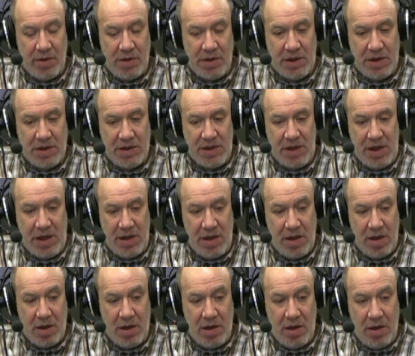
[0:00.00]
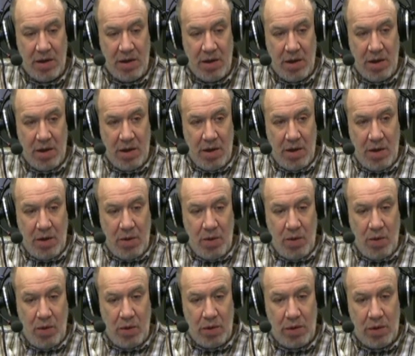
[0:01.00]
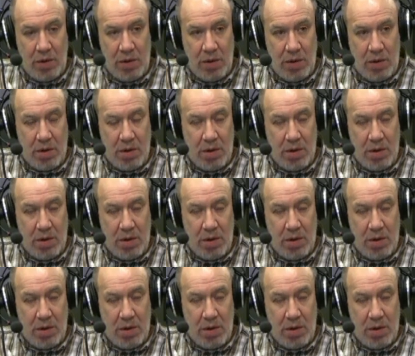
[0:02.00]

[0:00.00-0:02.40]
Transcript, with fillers: точки зрения, он